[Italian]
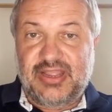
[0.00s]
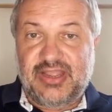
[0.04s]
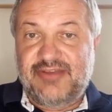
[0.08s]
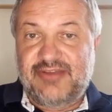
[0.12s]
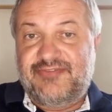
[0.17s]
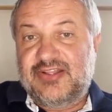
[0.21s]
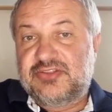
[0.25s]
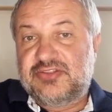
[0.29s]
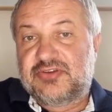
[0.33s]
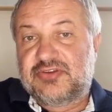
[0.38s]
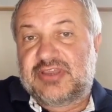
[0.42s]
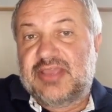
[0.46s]
E il
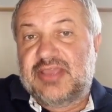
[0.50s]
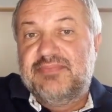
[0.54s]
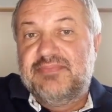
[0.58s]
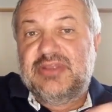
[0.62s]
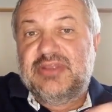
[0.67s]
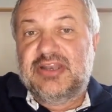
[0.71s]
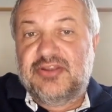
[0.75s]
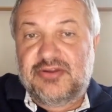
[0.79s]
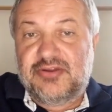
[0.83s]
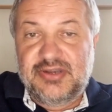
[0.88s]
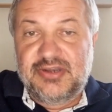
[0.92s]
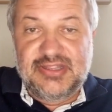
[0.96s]
fatto che
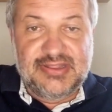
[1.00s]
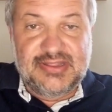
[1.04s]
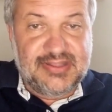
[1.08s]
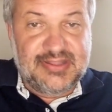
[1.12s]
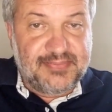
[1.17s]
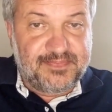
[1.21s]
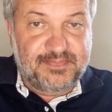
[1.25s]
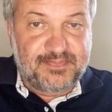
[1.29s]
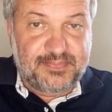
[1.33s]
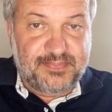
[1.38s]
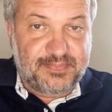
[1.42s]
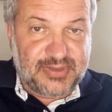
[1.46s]
milioni
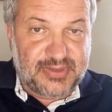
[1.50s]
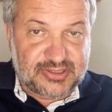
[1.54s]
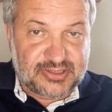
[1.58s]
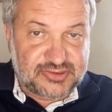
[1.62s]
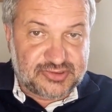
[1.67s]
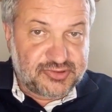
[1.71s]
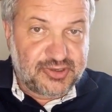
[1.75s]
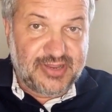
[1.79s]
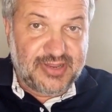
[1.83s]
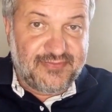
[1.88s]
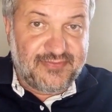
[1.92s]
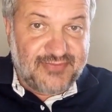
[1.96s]
di
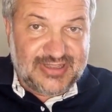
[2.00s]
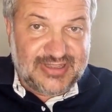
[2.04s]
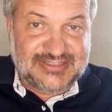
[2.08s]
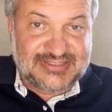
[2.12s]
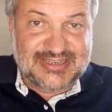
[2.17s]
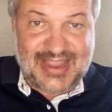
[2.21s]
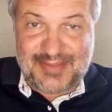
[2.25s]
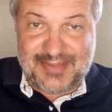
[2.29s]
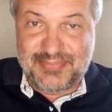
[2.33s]
persone invece